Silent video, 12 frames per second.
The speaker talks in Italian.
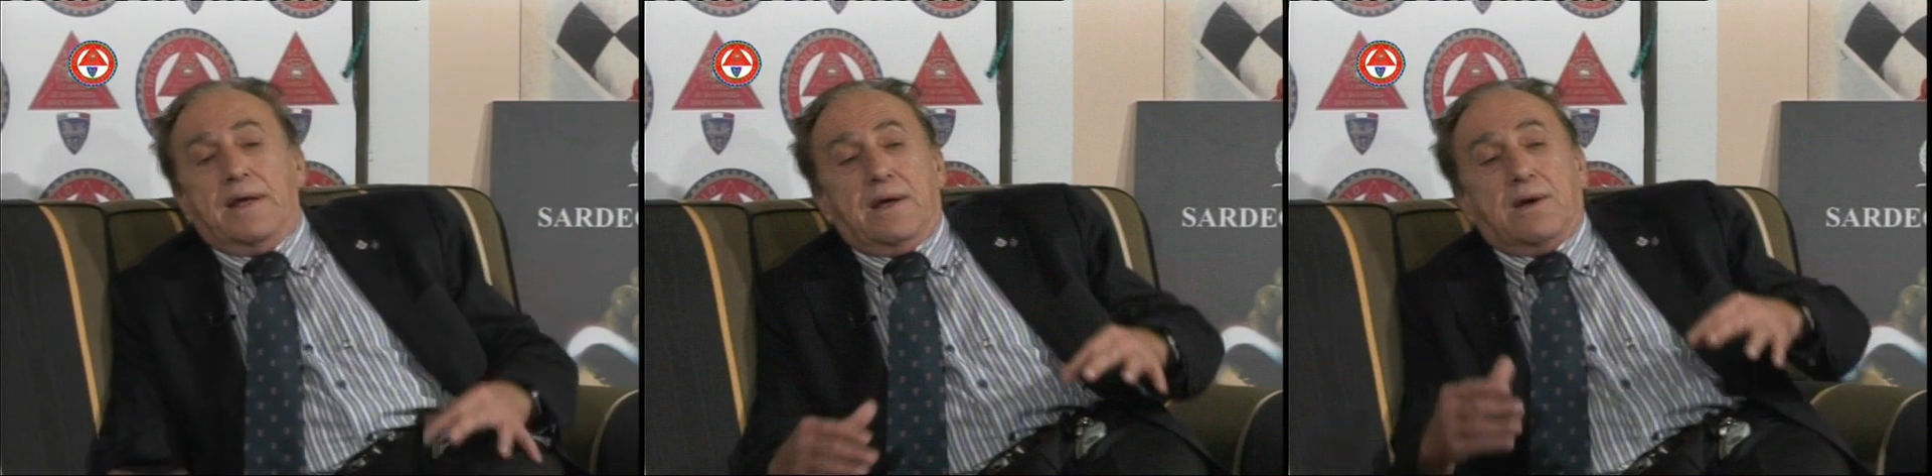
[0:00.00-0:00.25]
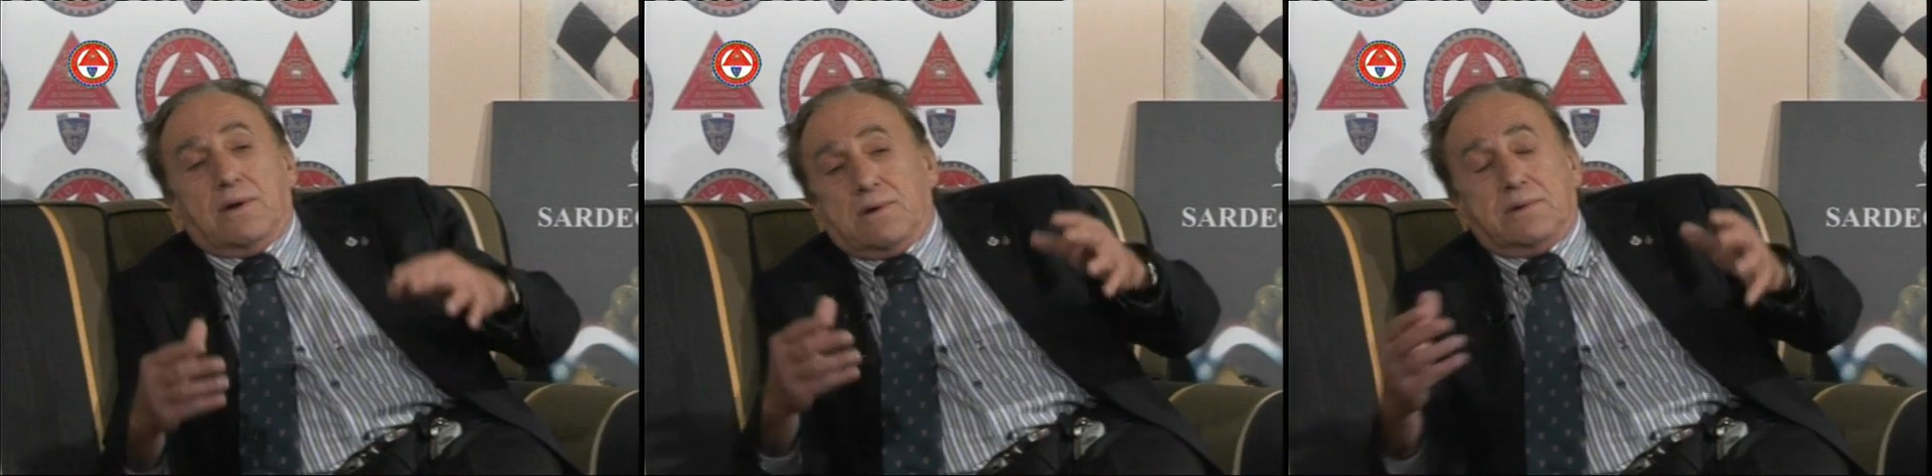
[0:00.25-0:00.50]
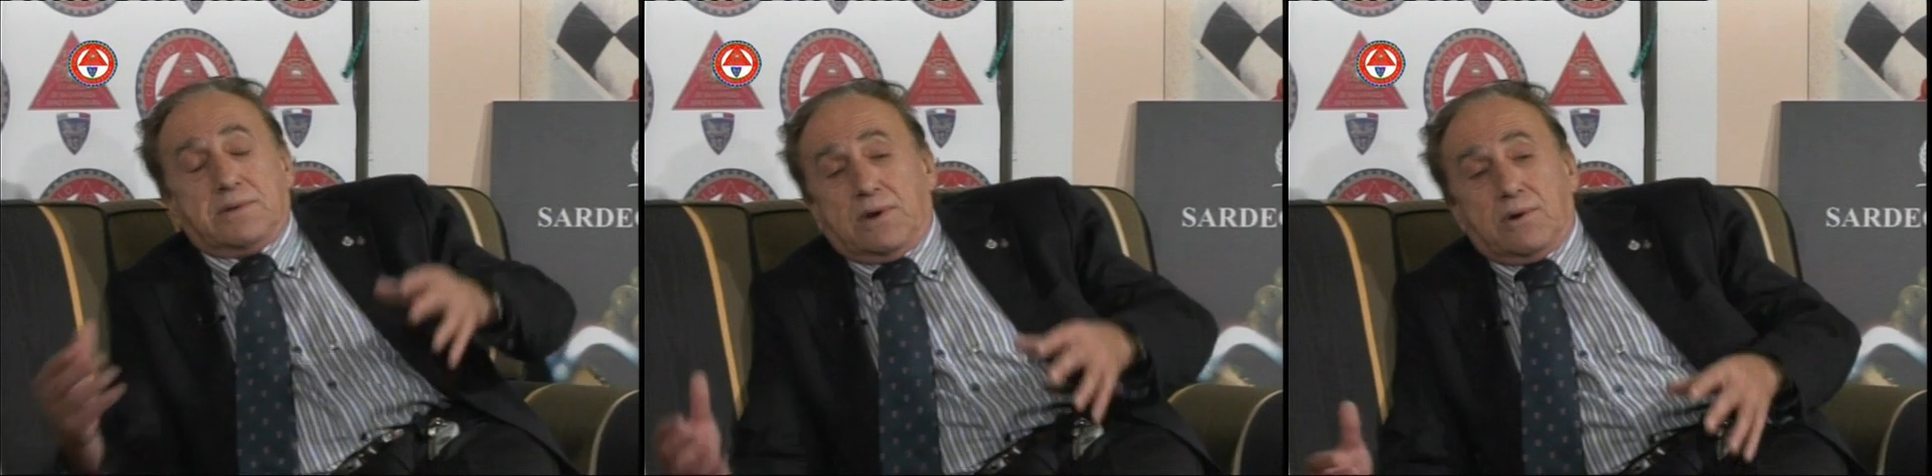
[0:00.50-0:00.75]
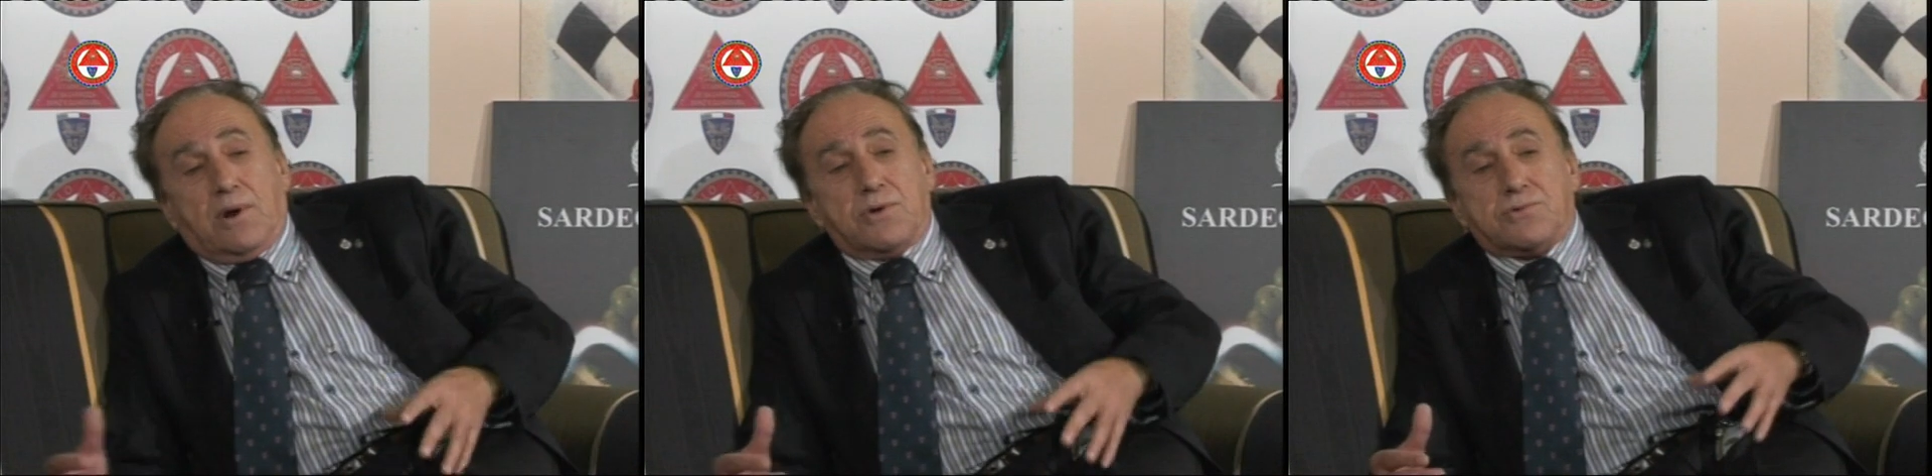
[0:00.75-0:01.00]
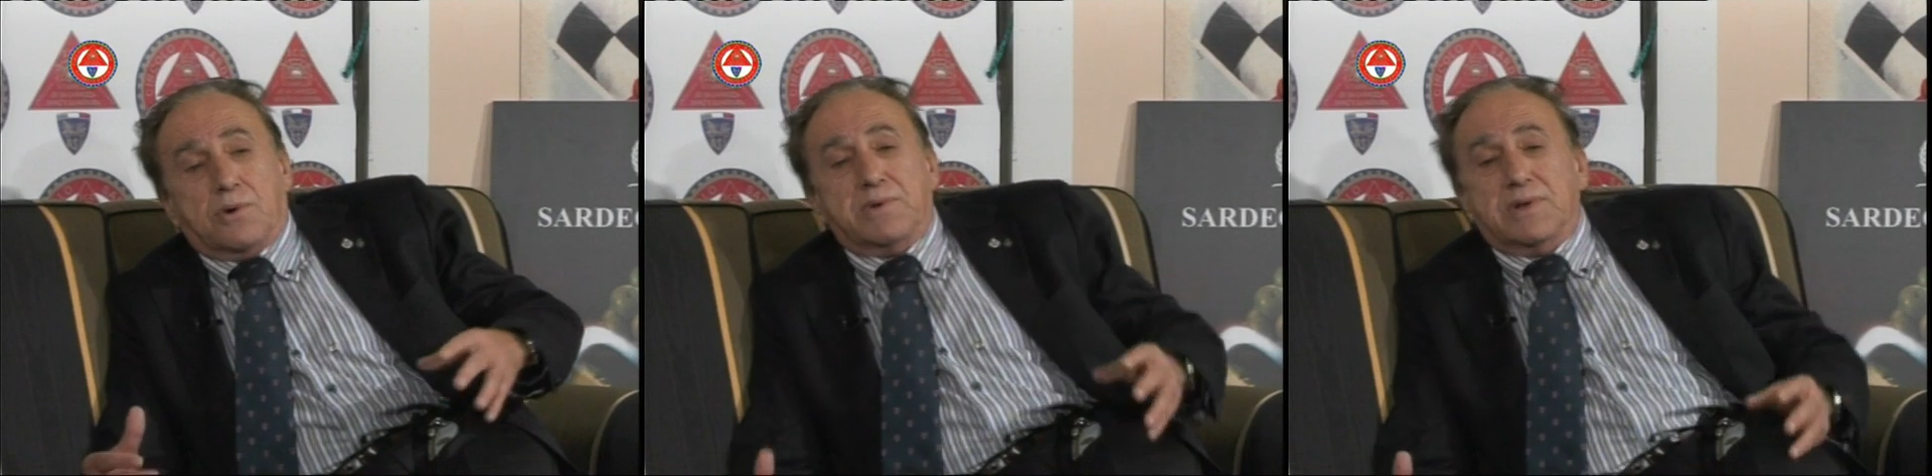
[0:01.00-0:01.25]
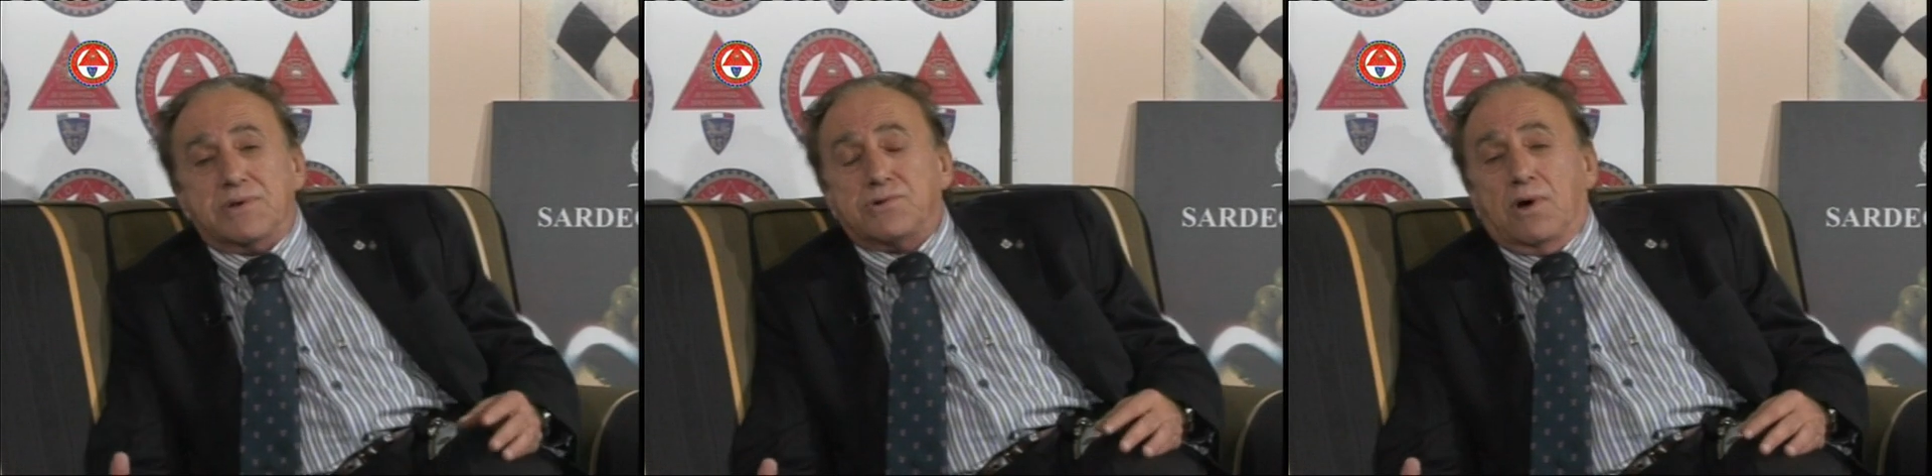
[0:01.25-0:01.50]
io ti conosco,
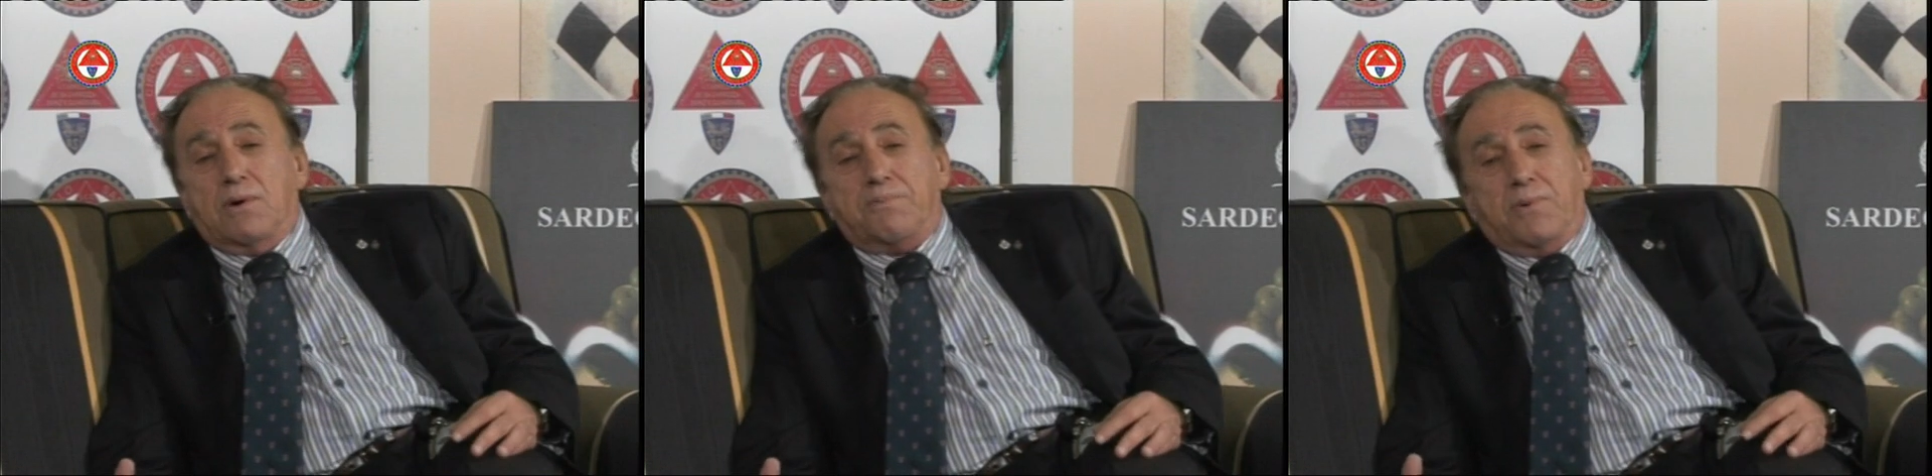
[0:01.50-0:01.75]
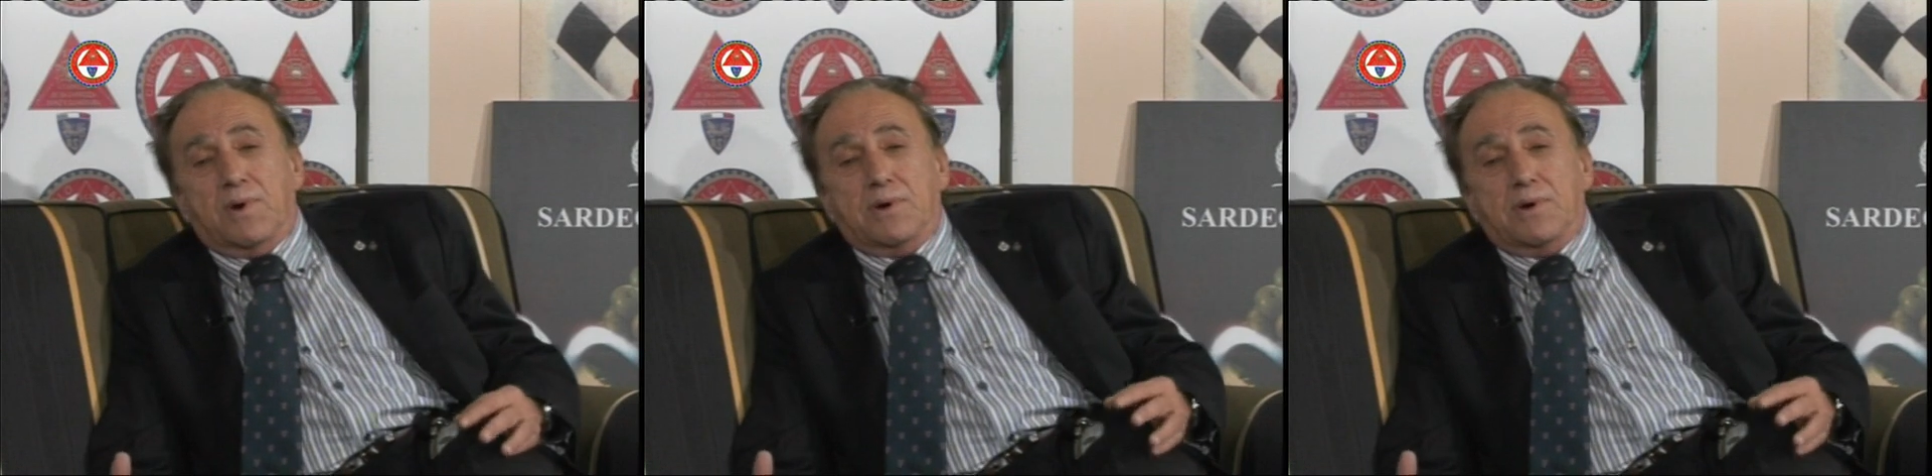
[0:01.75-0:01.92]
quindi so un po'